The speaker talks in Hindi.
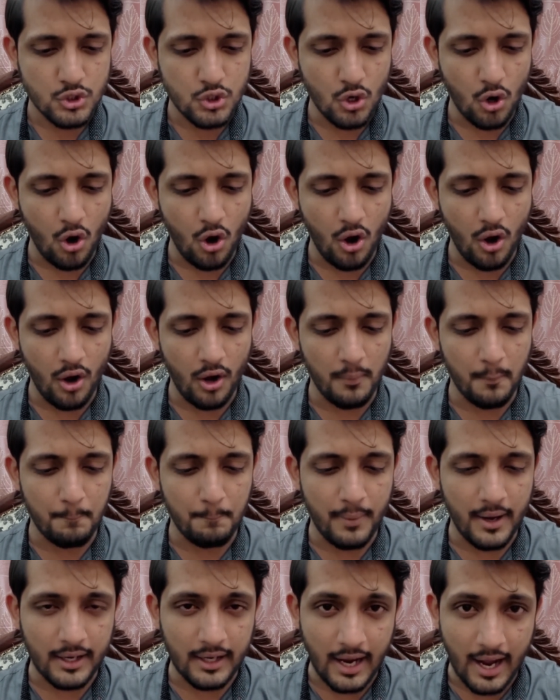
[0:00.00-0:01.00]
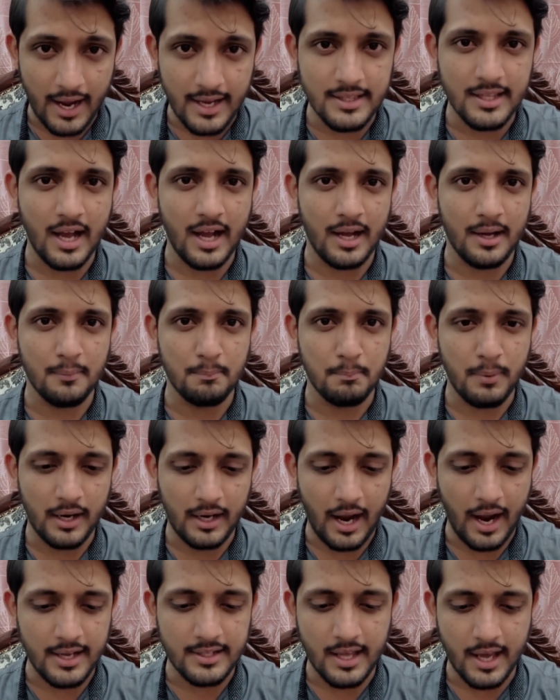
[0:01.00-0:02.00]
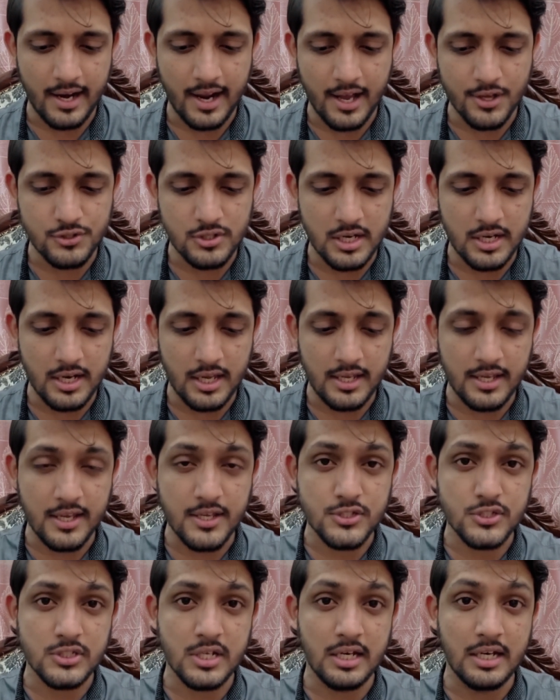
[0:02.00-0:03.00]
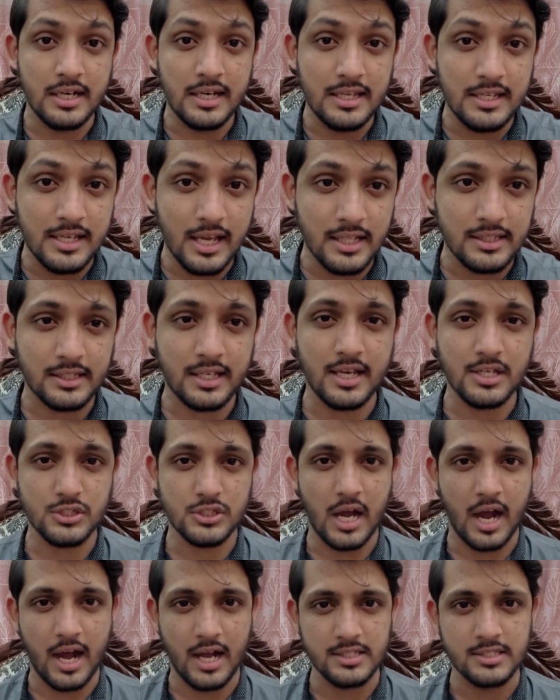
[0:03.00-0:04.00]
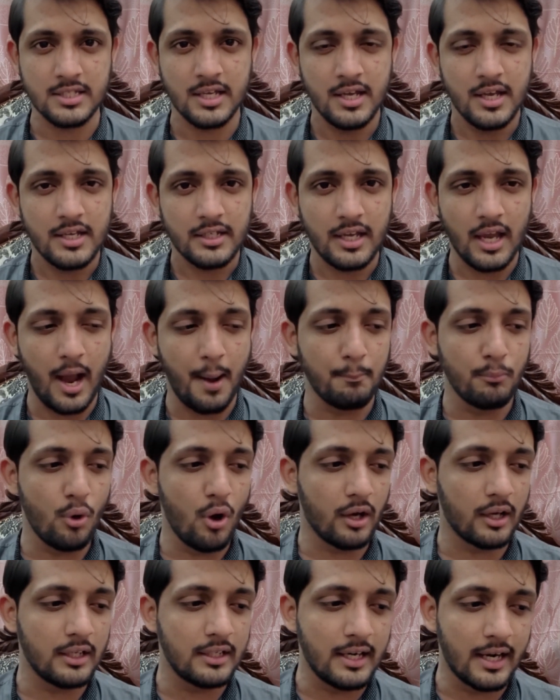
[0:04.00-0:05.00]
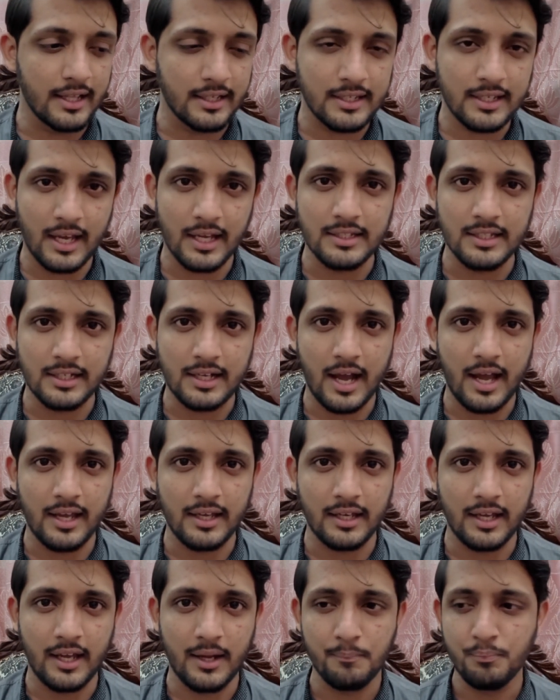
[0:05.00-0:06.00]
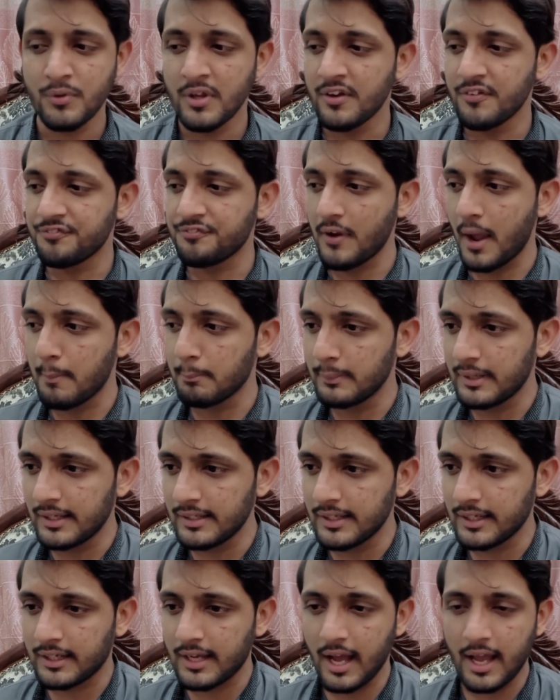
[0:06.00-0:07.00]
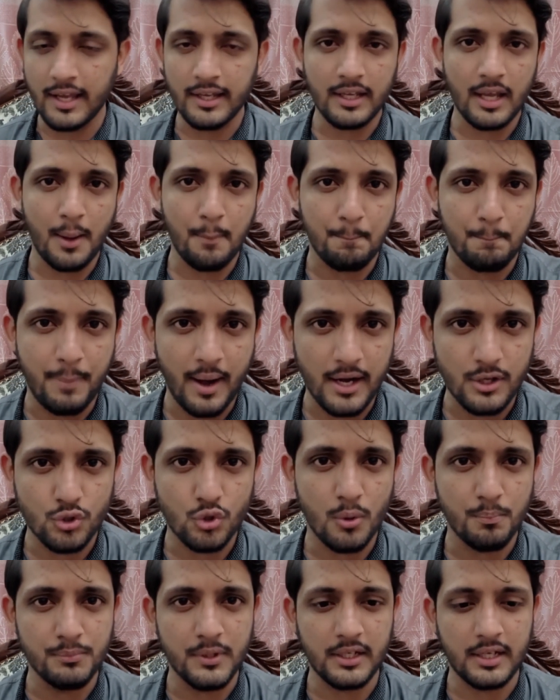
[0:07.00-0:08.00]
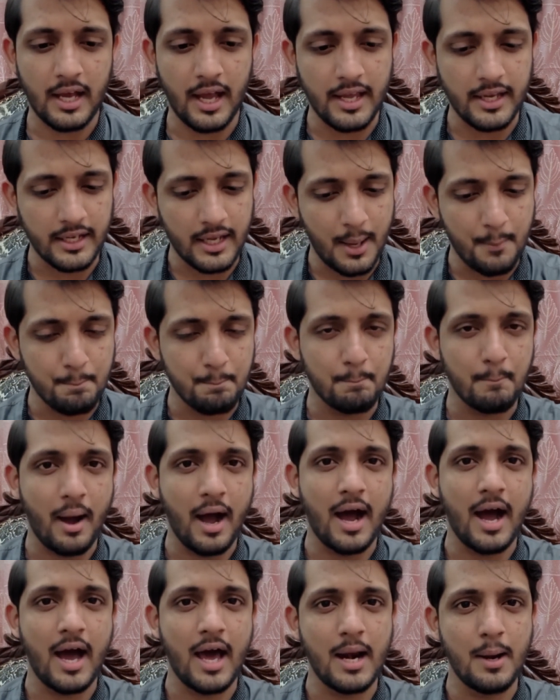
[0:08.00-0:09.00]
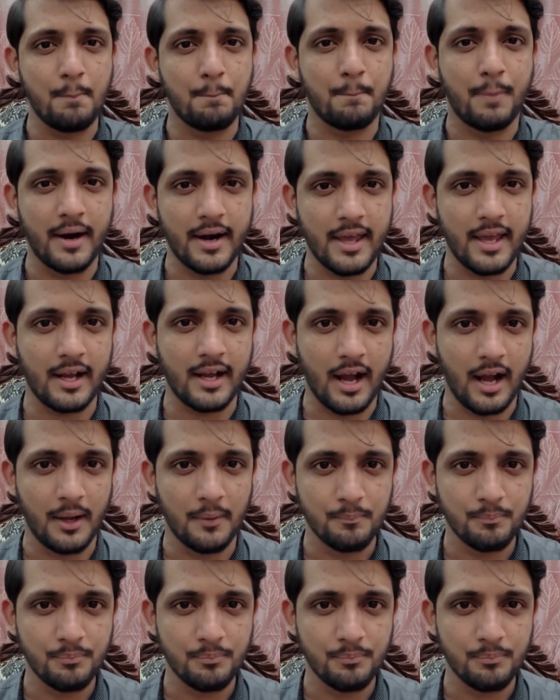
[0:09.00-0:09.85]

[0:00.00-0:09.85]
जो बाकायदा बाकायदा नाजरीन इस नीयत के साथ कि हम लोग लड़कियां दिखाएंगे फैमिली दिखाएंगे बेडरूम दिखाएंगे माल बढ़ेगा